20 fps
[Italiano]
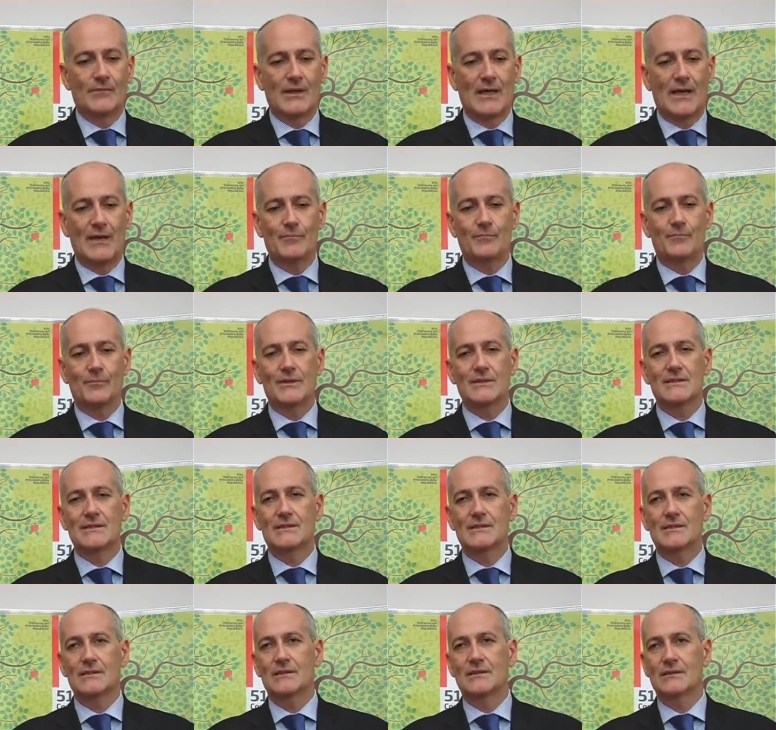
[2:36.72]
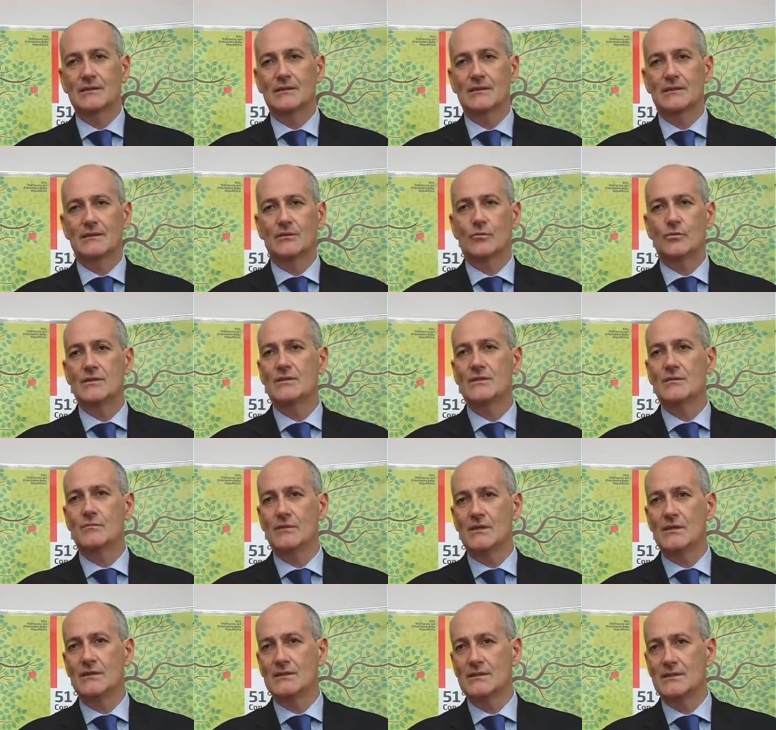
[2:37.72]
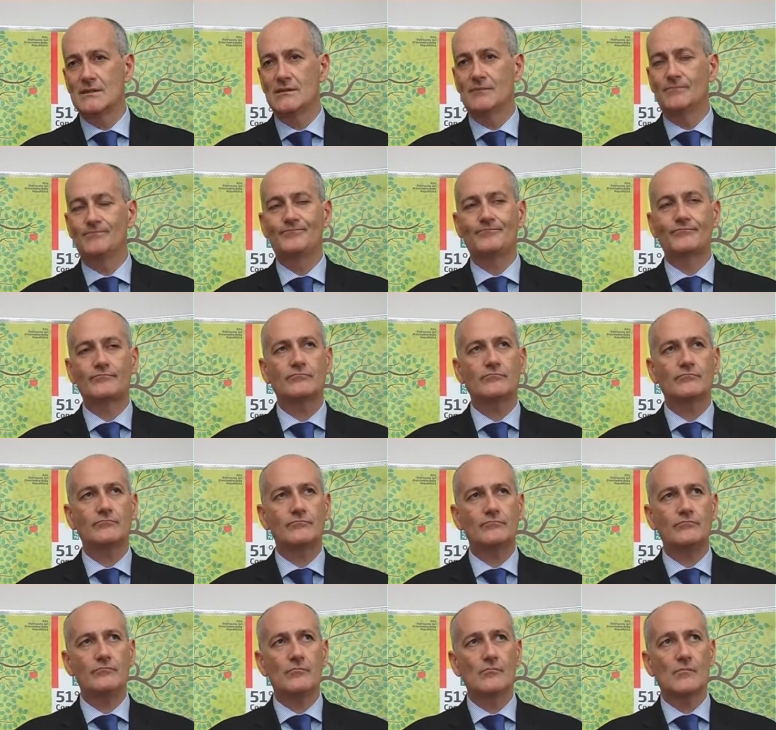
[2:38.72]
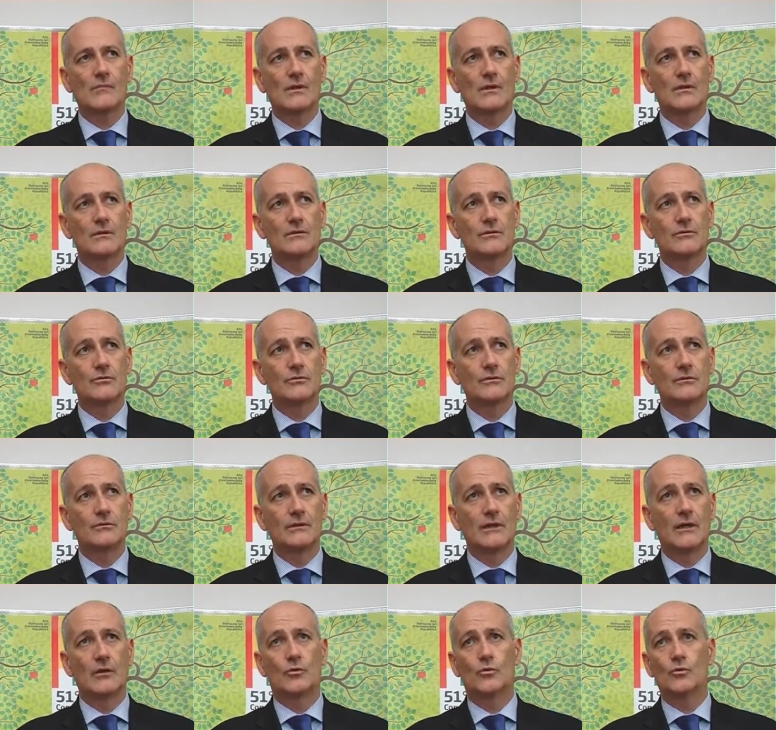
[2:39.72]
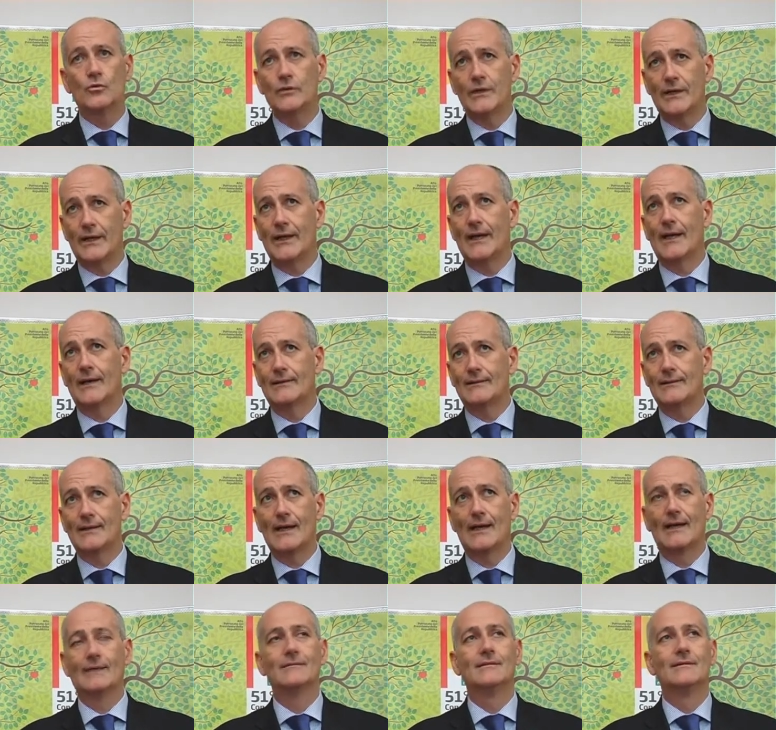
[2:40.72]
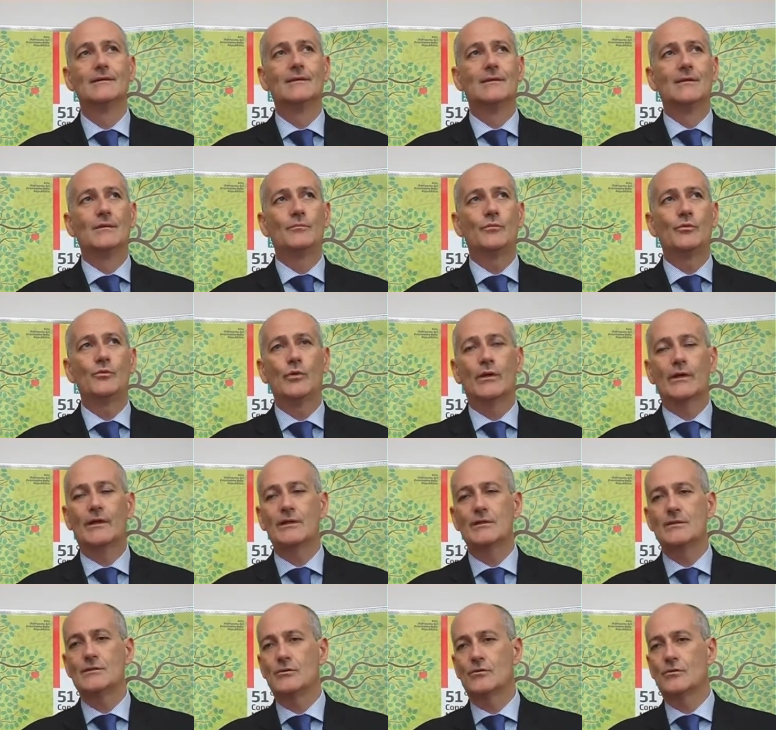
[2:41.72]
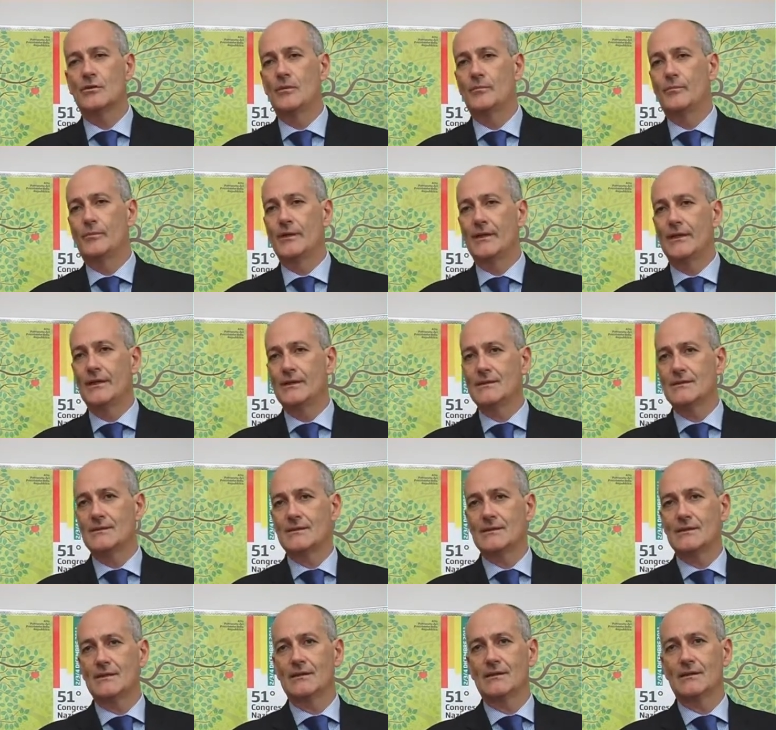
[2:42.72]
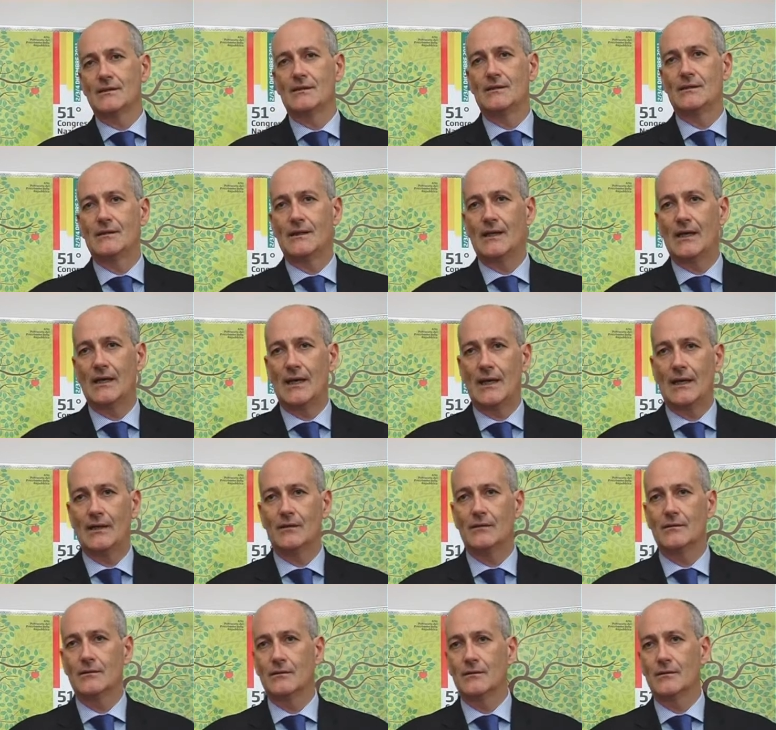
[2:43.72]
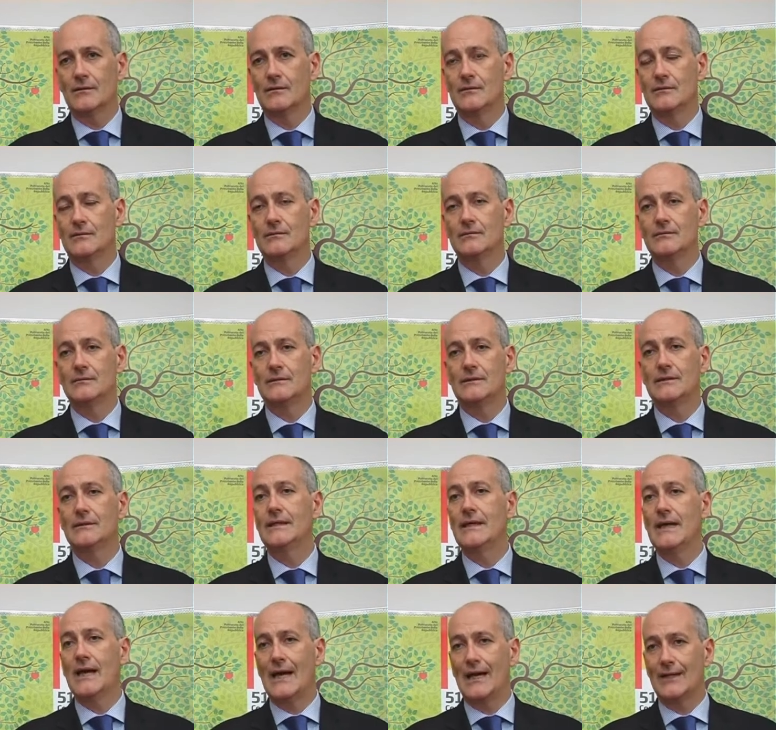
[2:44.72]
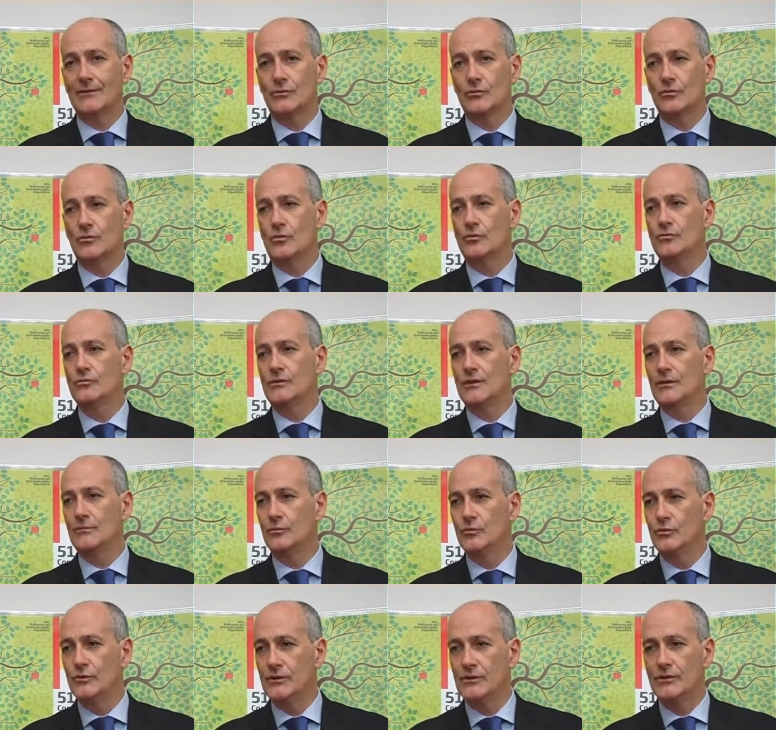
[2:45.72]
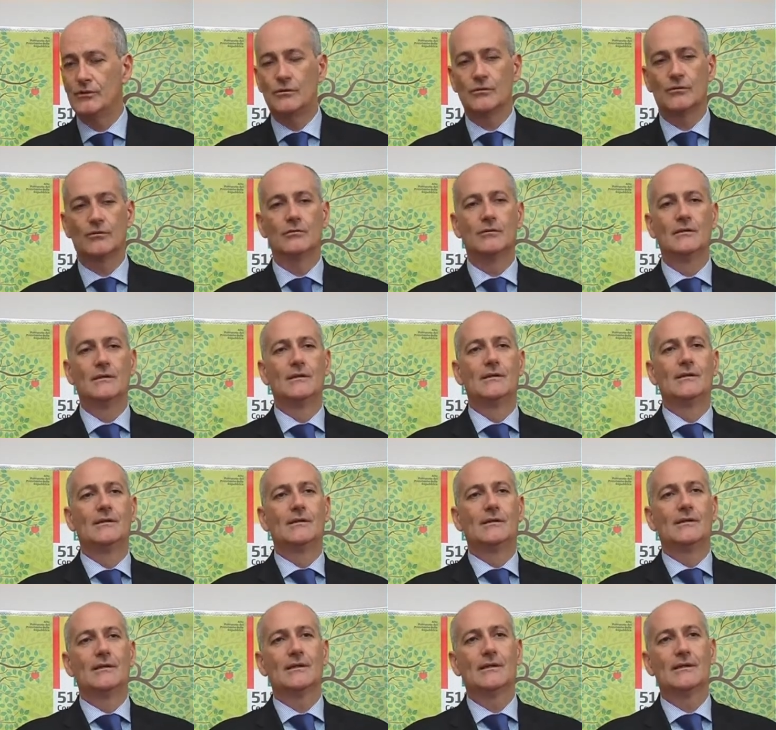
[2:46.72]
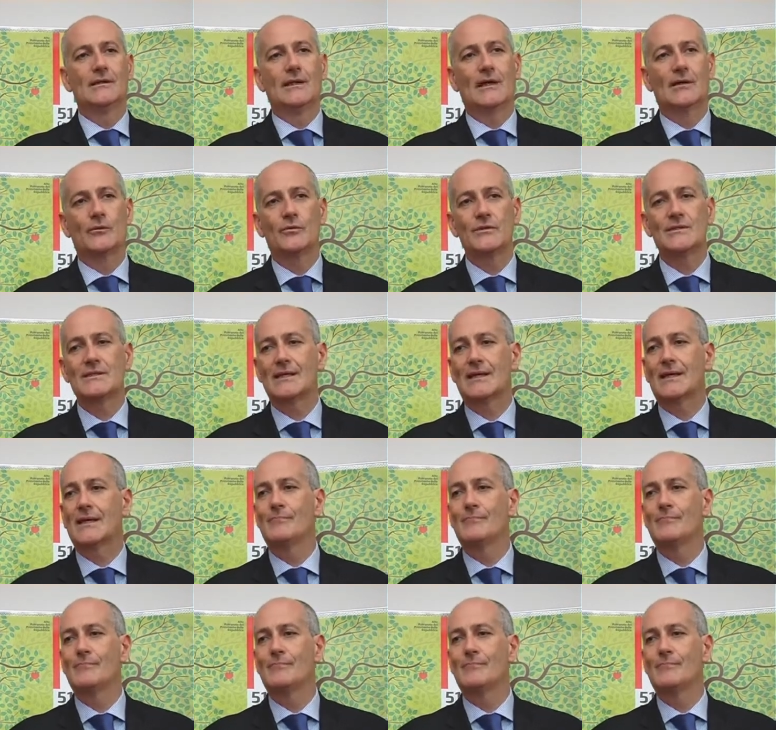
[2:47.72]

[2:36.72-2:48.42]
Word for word: Ampas eh, in questi mesi eh, in alcune realtà più a rischio del Paese ha eh, ideato, contribuito eh, a questa